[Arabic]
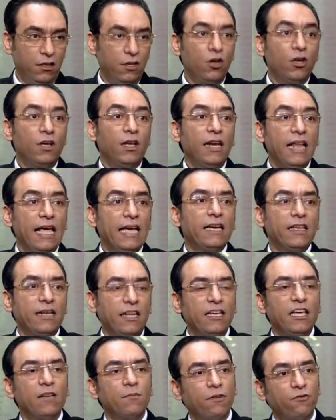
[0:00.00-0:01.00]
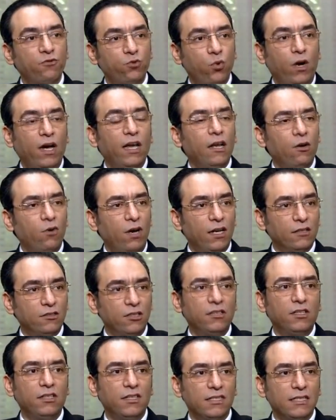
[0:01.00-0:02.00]
صح صح لكن هي مفتوحه لو
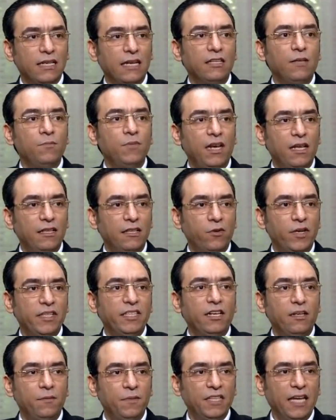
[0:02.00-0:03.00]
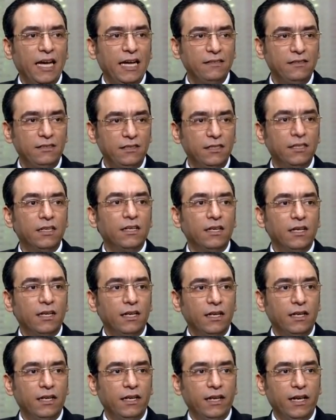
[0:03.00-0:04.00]
حضرتك استخدمت الادوات اللي بتعدي
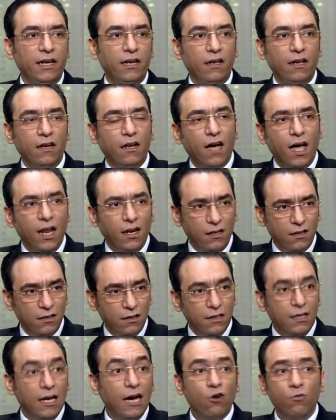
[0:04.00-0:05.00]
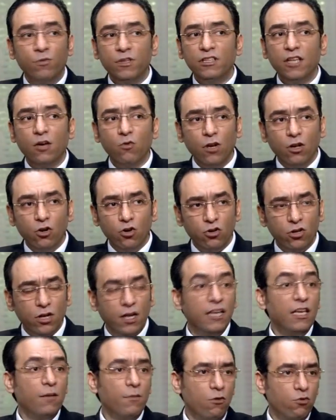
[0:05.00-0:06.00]
آه الغلق او من دوله
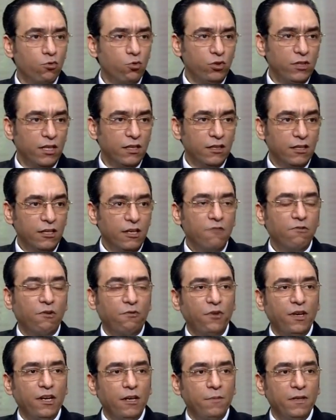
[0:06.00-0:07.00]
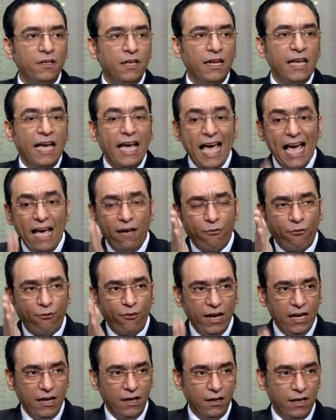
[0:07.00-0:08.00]
اخرى هي موجوده ففي فرق بين ان انا
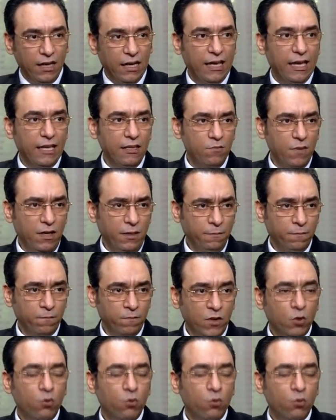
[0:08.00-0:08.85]
اقفل الخدمه